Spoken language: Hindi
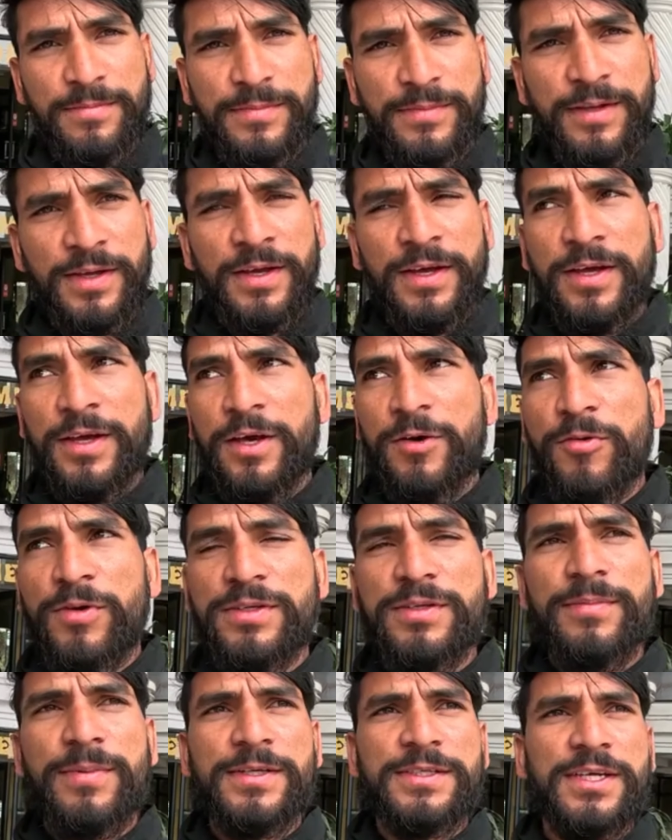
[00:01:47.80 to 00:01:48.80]
एम
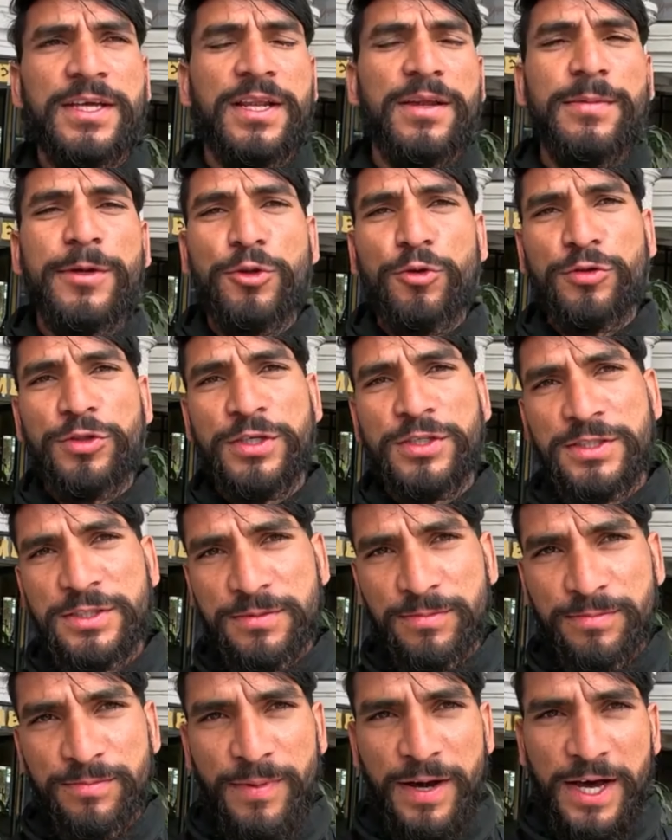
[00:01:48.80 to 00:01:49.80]
वैसे बेसिकली मैं दो तीन
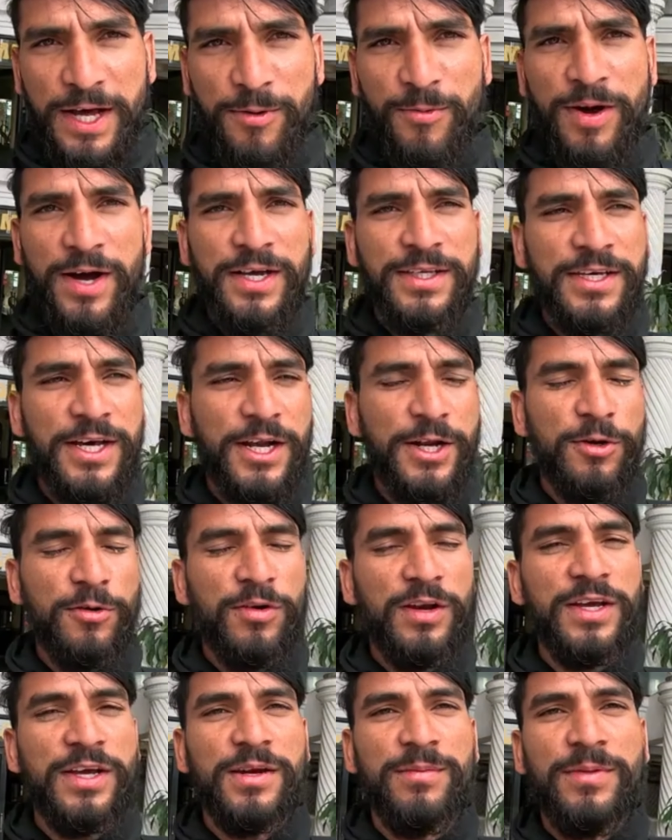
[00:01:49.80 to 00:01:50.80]
बार वहाँ जा रखा
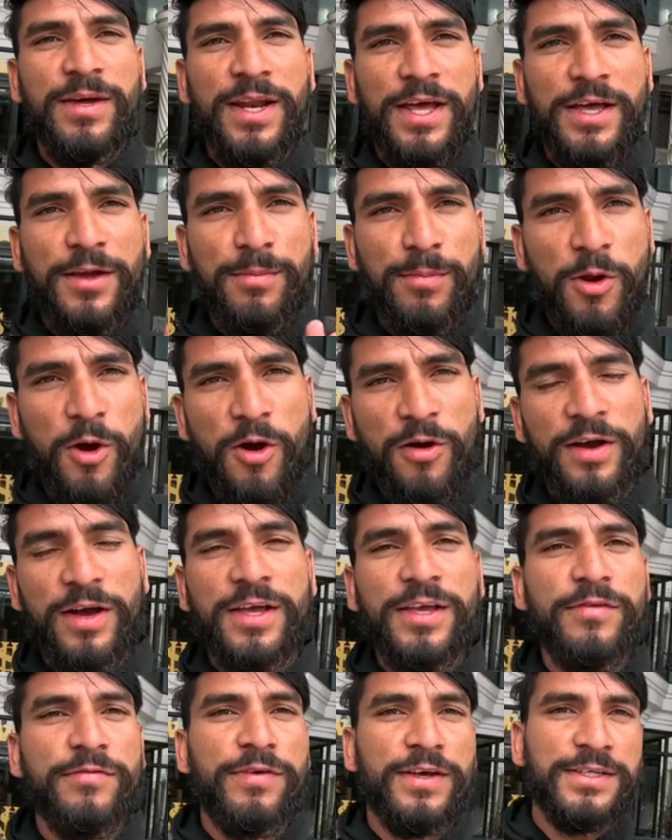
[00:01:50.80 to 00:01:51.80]
हूँ लेकिन मेरा ये ब्लॉग
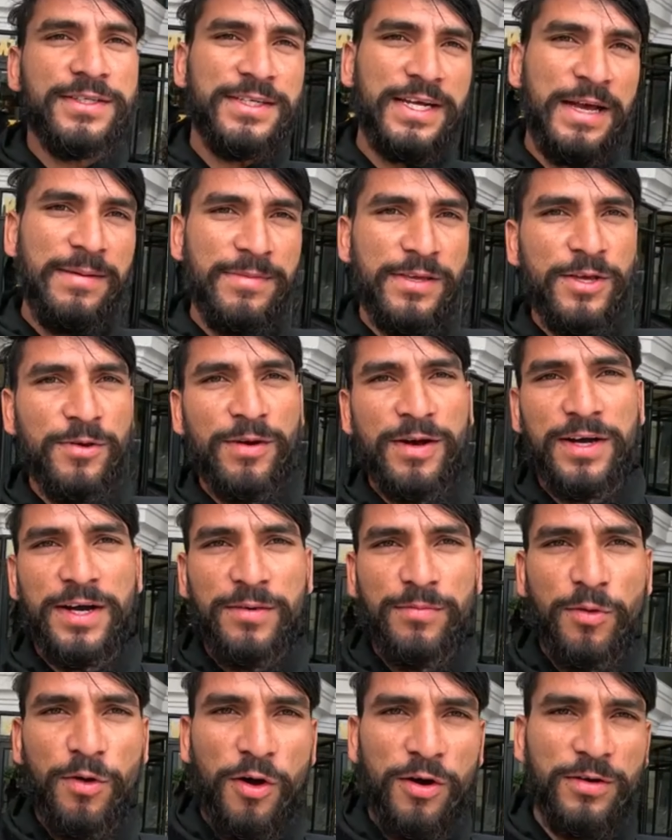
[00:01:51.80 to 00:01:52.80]
है ये फर्स्ट टाइम ही वहाँ
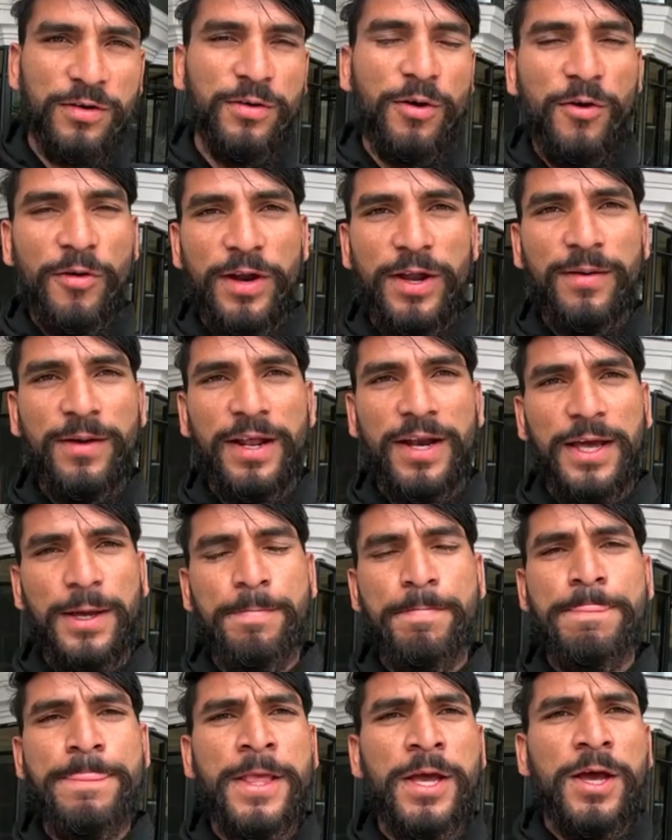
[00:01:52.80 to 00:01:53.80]
का ब्लॉग होने वाला
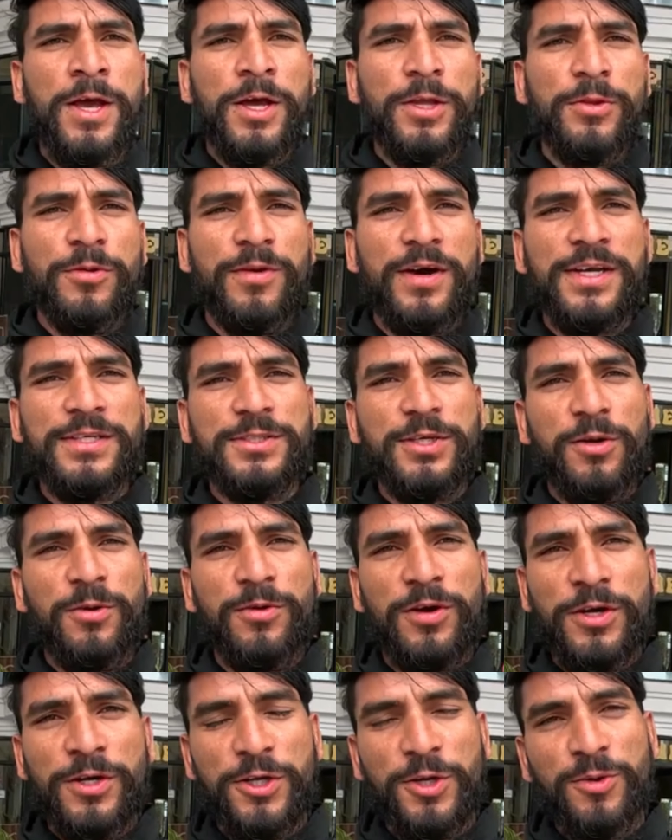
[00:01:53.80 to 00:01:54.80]
है तो गाइज चलो
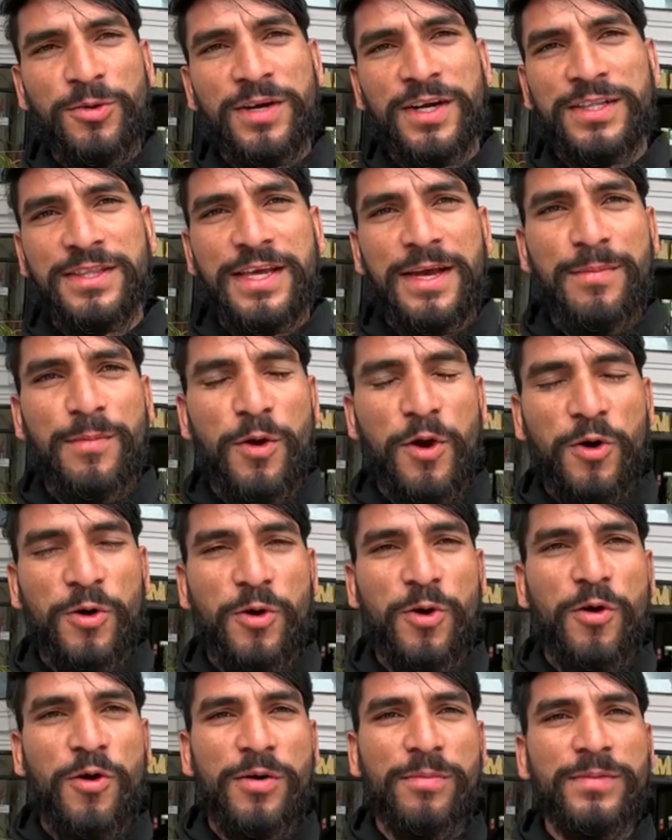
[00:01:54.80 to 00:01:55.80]
कंटिन्यू करते हैं
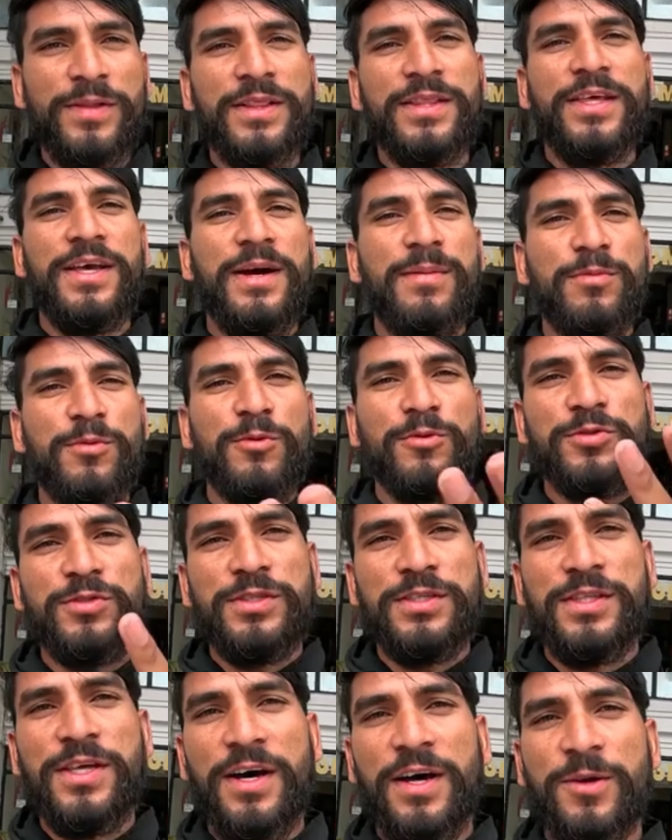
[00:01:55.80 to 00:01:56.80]
ब्लॉग को और मिलते हैं आपको
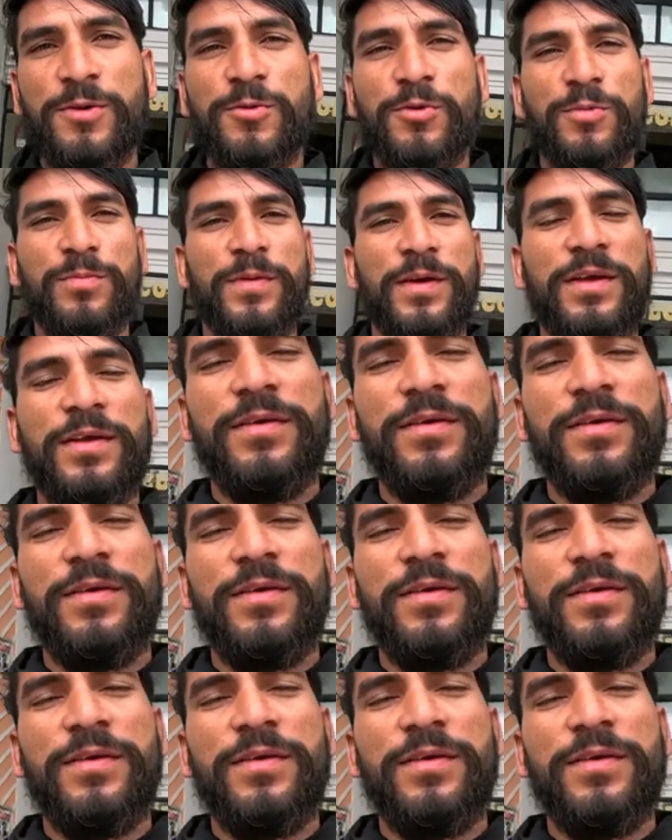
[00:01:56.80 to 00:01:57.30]
सीधा रूट